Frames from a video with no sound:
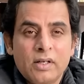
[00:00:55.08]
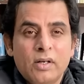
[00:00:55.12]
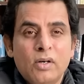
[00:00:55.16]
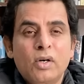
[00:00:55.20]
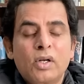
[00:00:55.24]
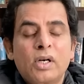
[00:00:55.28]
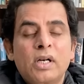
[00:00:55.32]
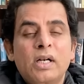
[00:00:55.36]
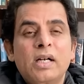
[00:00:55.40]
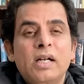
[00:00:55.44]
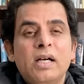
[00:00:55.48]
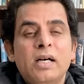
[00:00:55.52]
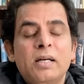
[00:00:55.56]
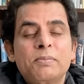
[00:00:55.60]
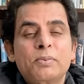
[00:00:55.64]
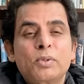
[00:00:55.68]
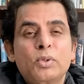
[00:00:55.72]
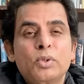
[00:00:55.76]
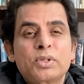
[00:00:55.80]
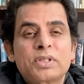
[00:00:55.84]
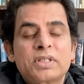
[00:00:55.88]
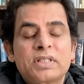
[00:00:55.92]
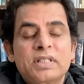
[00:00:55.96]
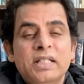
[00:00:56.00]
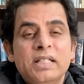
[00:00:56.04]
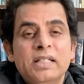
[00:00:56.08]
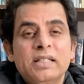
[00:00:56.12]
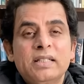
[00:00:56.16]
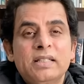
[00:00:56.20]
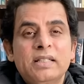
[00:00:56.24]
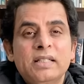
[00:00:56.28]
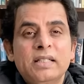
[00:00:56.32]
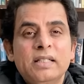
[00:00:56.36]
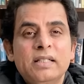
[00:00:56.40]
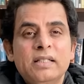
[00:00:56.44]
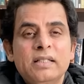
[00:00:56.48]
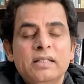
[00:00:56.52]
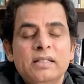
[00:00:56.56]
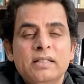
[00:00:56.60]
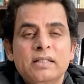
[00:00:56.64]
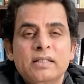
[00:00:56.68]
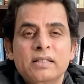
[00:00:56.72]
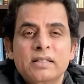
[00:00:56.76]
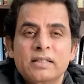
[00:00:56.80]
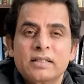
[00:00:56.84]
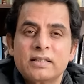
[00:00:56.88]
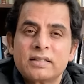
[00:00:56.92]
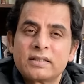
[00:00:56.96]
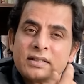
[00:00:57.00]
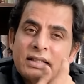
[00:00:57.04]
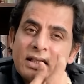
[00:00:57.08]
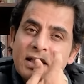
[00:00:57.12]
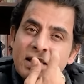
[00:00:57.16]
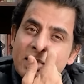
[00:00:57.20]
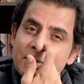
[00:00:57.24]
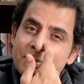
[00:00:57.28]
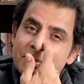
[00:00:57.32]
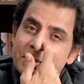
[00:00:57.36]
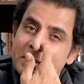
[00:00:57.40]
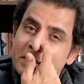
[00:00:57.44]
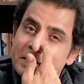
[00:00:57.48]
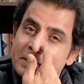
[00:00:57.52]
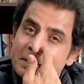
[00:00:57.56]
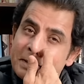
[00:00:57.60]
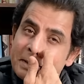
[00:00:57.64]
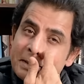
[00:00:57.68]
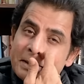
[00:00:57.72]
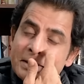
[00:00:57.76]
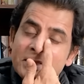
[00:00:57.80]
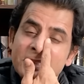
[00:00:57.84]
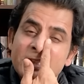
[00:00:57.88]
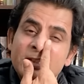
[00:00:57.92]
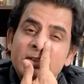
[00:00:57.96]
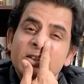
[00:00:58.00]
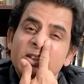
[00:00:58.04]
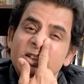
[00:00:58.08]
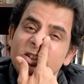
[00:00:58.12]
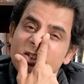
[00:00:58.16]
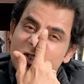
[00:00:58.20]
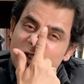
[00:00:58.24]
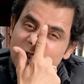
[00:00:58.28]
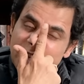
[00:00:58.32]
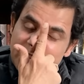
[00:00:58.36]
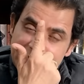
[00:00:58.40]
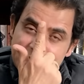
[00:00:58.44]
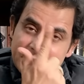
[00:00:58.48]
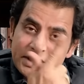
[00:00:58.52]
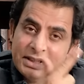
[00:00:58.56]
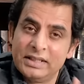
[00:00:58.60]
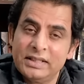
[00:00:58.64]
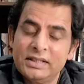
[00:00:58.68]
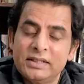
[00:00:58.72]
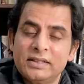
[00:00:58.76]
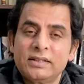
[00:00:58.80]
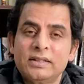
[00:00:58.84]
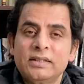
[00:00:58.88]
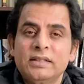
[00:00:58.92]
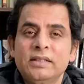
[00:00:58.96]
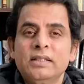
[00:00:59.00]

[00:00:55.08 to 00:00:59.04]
और अल्लाह आपको सेहत दे सलामती दे खुशी दे